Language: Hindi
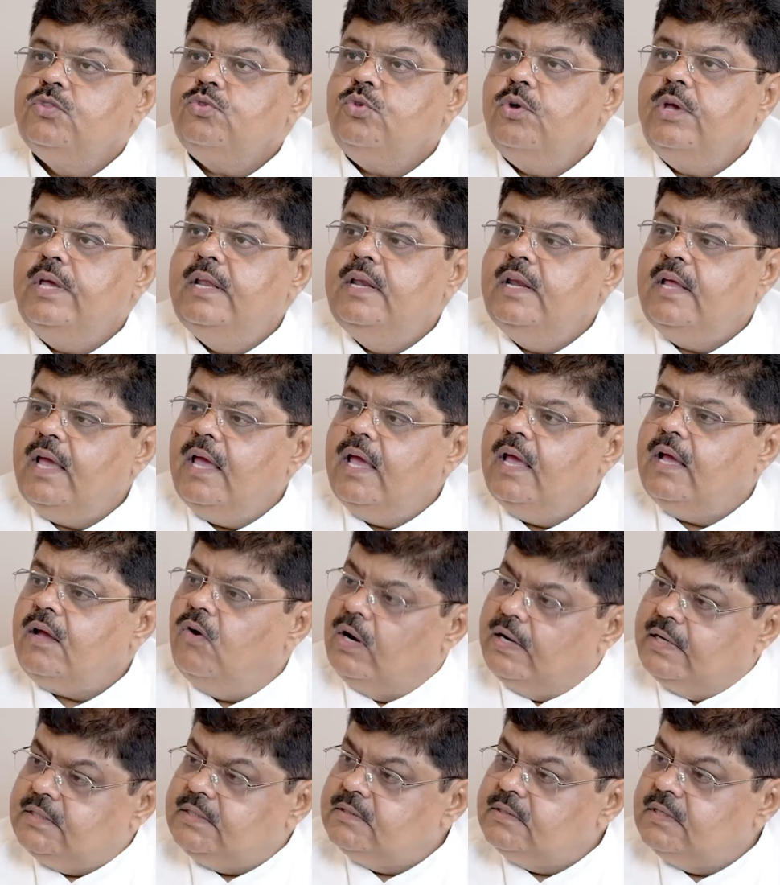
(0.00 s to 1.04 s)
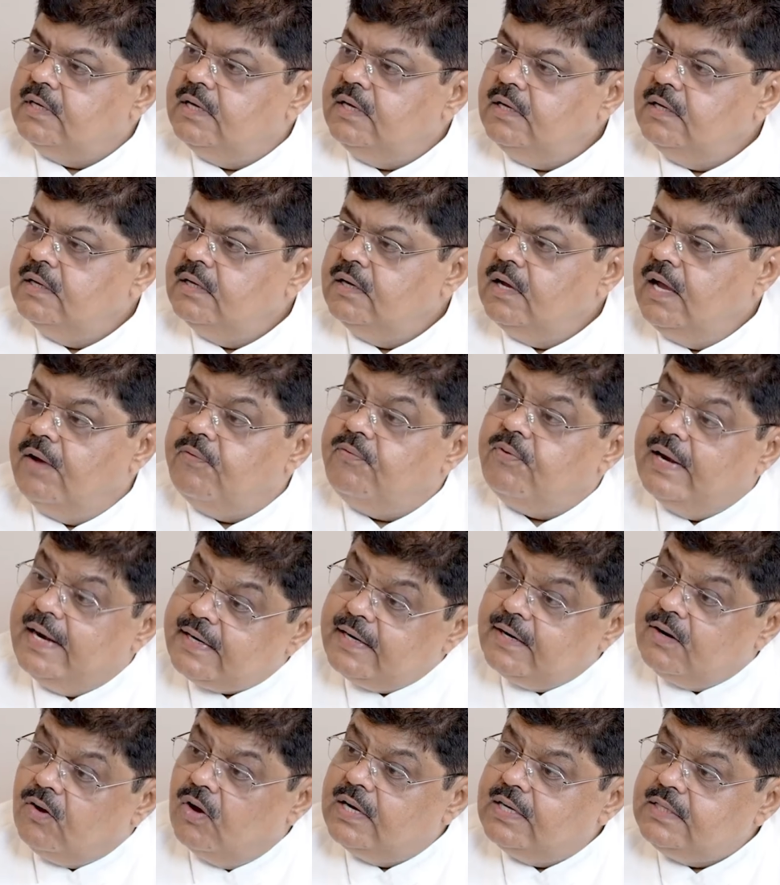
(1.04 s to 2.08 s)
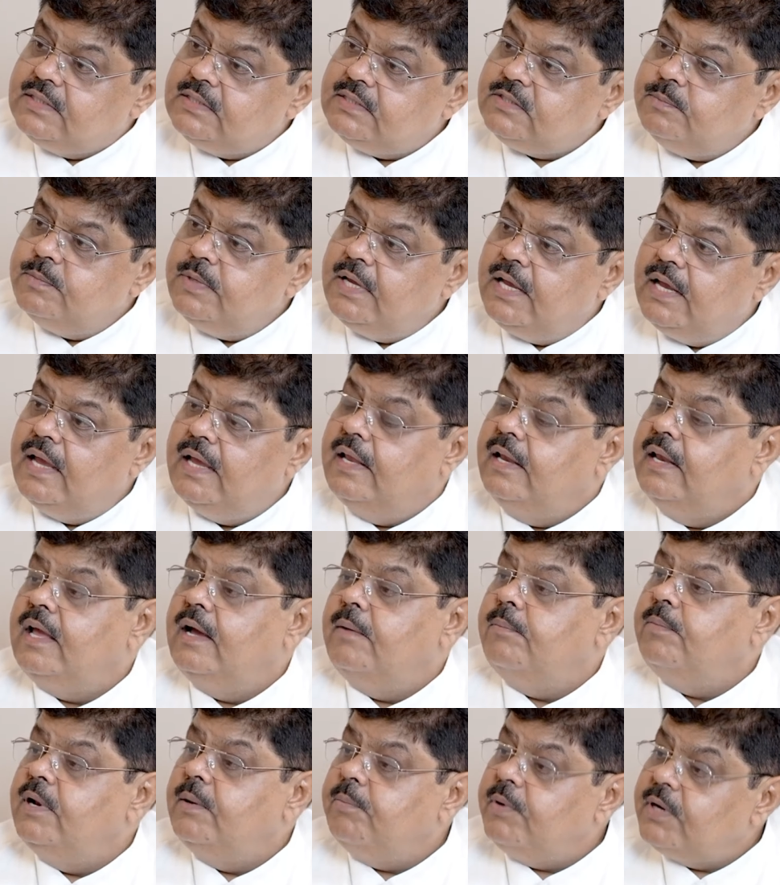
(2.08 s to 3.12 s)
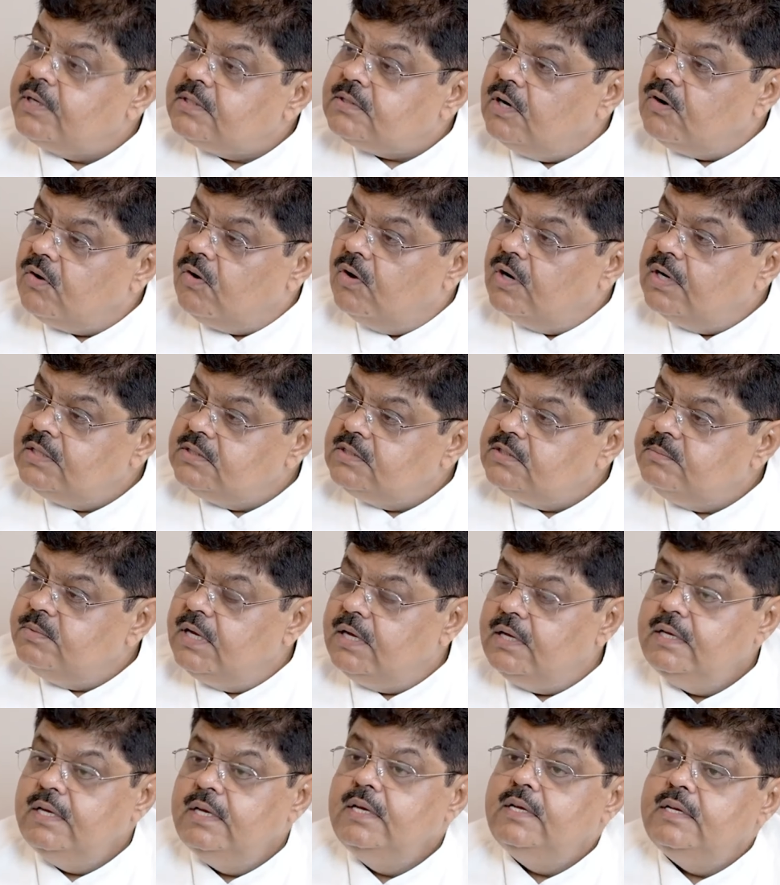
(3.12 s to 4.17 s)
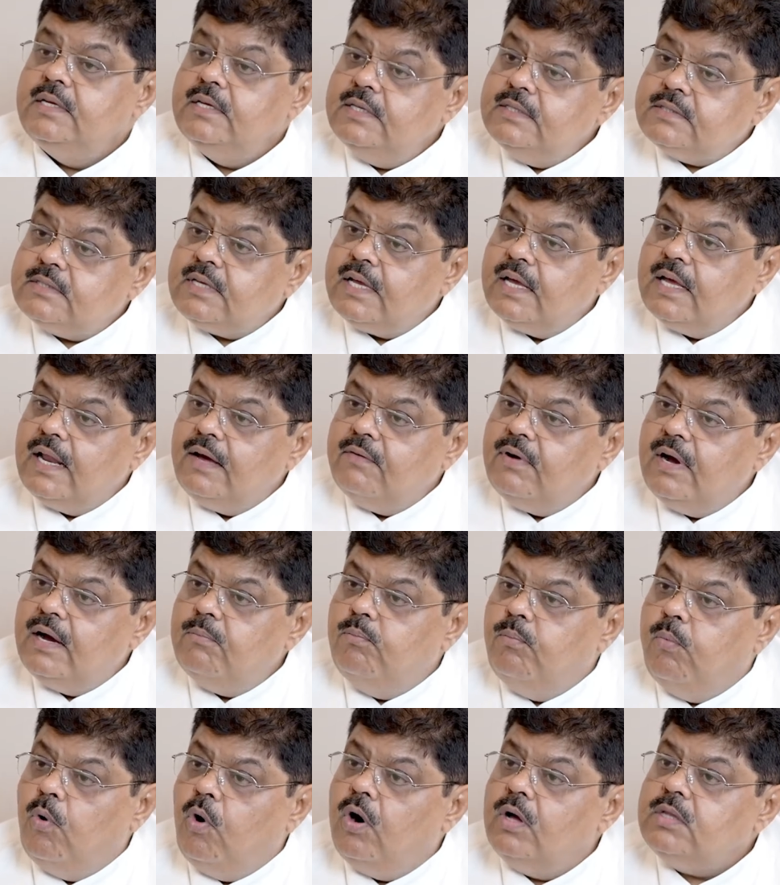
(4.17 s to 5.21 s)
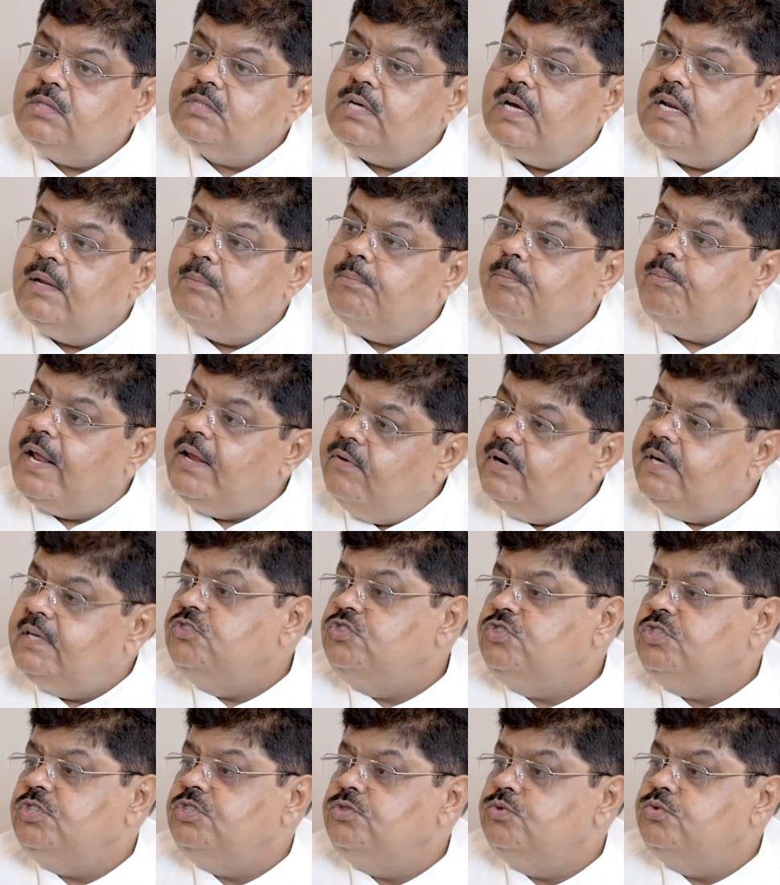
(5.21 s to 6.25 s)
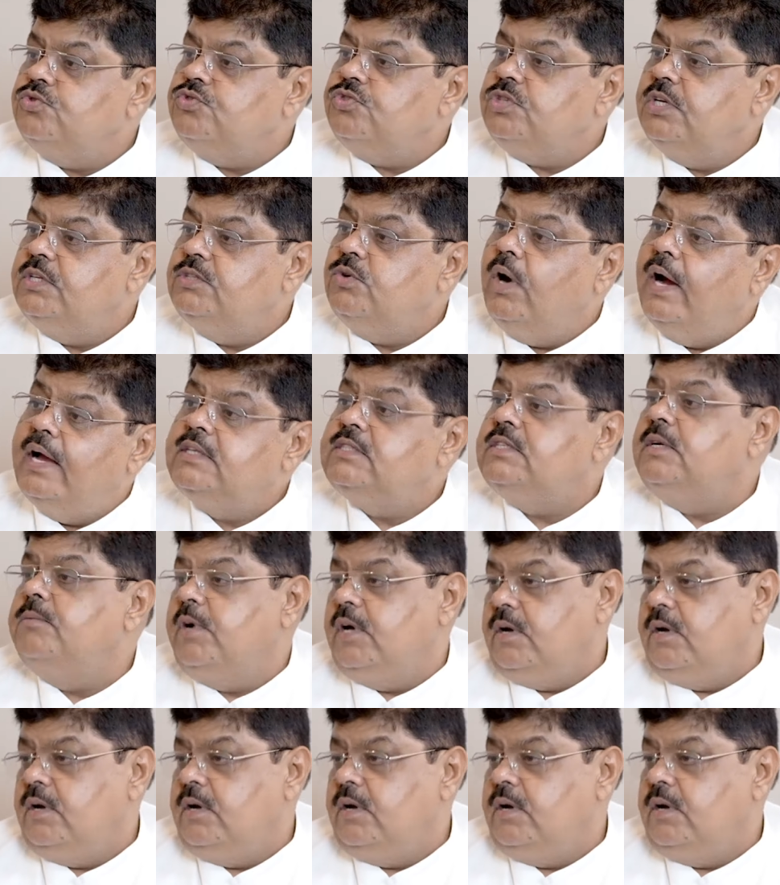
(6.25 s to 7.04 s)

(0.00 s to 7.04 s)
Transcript: तो इनके कॉलेजेस हैं एफिलेटेड कॉलेजेस भी हैं इनके अपने पर्सनल कॉलेजेस भी हैं इसके अलावा बहुत सारे प्राइवेट इंस्टीट्यूट हैं जो आई